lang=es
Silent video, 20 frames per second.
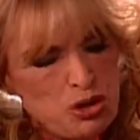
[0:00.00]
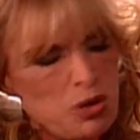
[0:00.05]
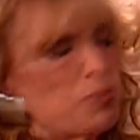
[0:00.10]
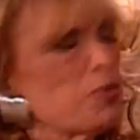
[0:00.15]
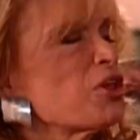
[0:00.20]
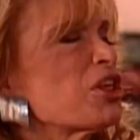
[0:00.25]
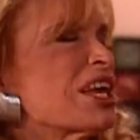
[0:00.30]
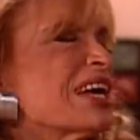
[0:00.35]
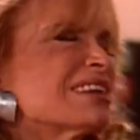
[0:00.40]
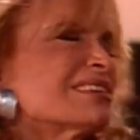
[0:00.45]
yo
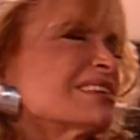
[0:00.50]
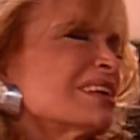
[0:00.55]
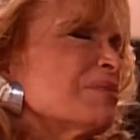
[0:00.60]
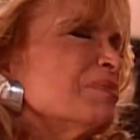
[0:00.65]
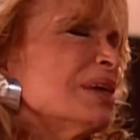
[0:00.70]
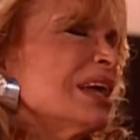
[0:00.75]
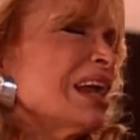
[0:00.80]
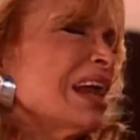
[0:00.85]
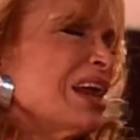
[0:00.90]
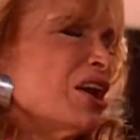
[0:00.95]
podía
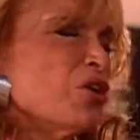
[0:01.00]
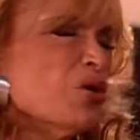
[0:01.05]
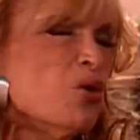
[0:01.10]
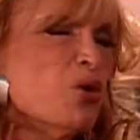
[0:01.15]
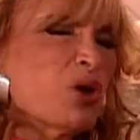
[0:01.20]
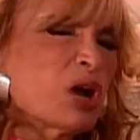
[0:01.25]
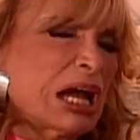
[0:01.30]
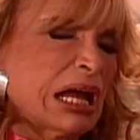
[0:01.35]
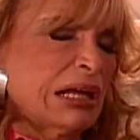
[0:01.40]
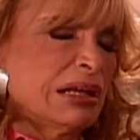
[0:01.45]
hacerme la
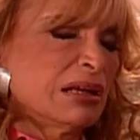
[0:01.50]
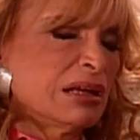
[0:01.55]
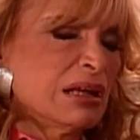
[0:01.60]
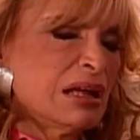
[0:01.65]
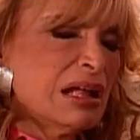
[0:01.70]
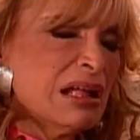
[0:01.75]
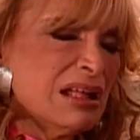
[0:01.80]
loca y,